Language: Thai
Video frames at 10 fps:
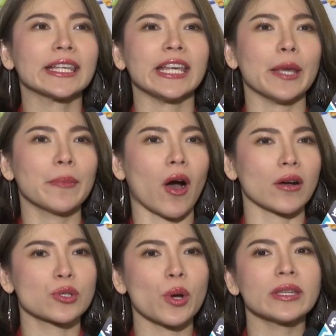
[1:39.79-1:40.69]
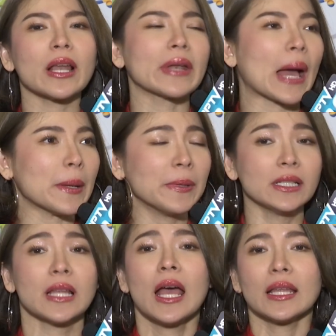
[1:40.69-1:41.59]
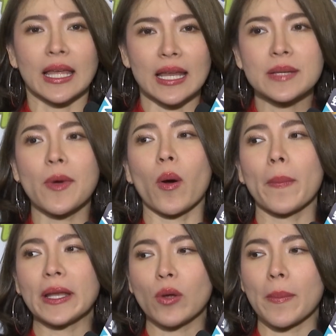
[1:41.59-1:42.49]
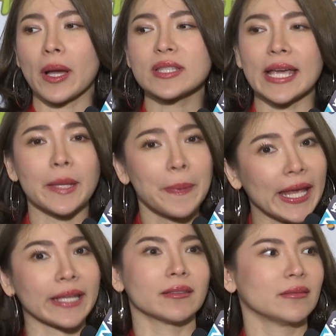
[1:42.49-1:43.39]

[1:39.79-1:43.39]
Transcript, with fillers: ครีมหรอกช่วงที่เราหน้าเป็นผื่น แต่น่าจะบอกว่าเป็นความเข้าใจที่ผิด